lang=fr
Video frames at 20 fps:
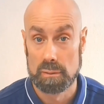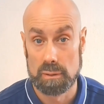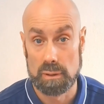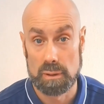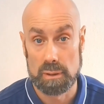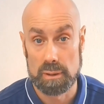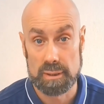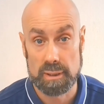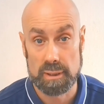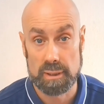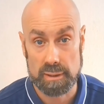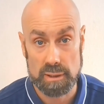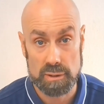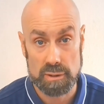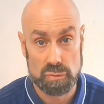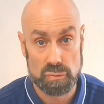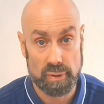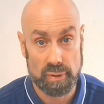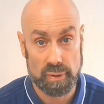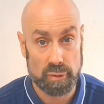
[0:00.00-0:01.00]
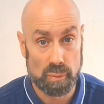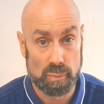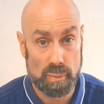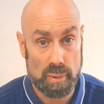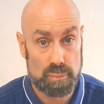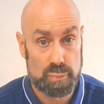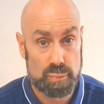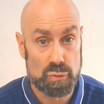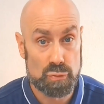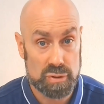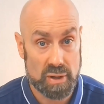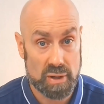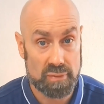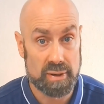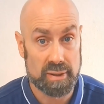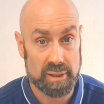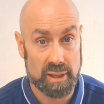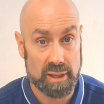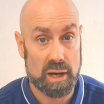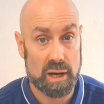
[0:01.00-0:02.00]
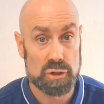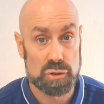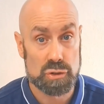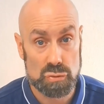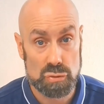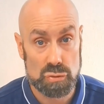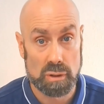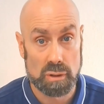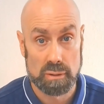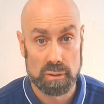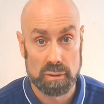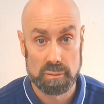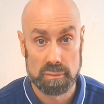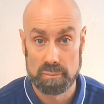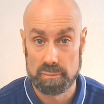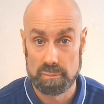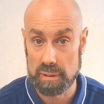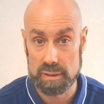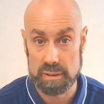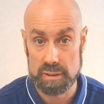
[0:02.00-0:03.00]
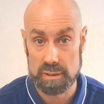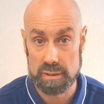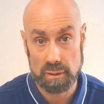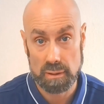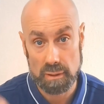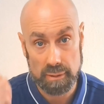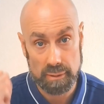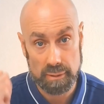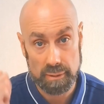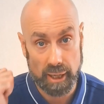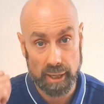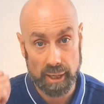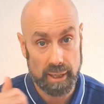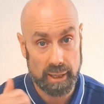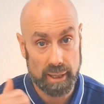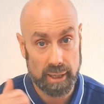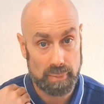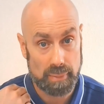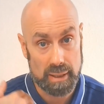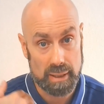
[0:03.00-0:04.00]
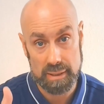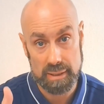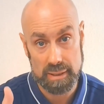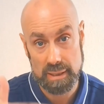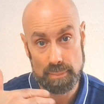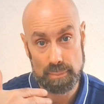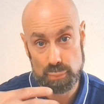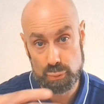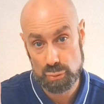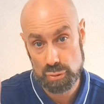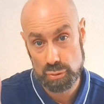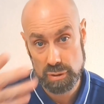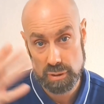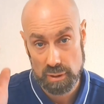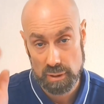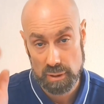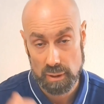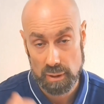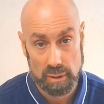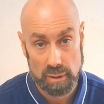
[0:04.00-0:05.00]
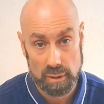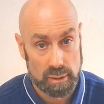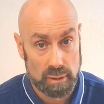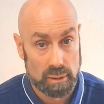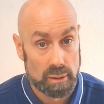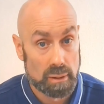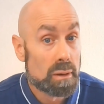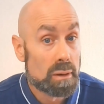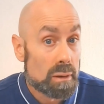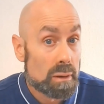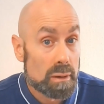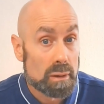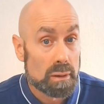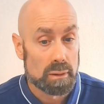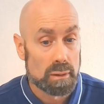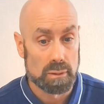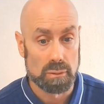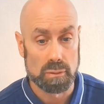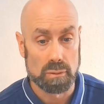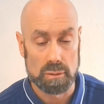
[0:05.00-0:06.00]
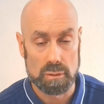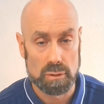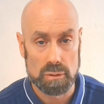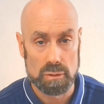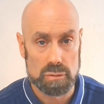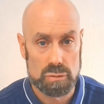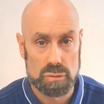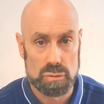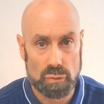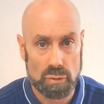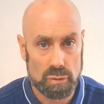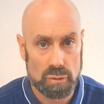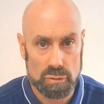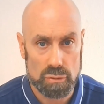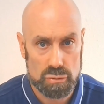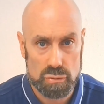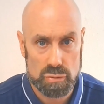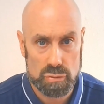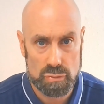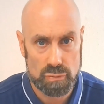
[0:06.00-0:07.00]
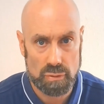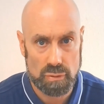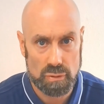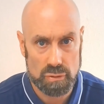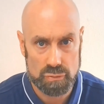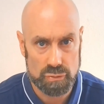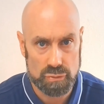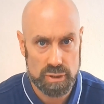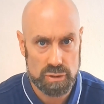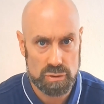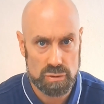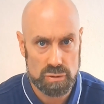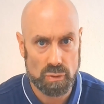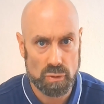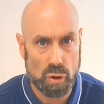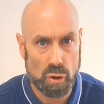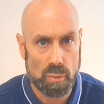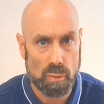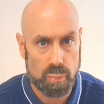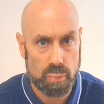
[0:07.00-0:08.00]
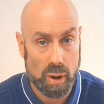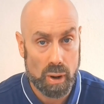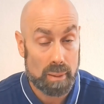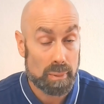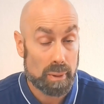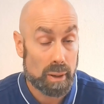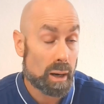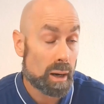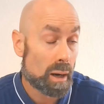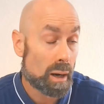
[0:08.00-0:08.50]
certains ne se souviendront même plus que vous avez été là un jour, parce que euh, derrière, ben, ça pousse. Donc, euh, suivant, suivant, je vous dis, suivant l'emploi, bah,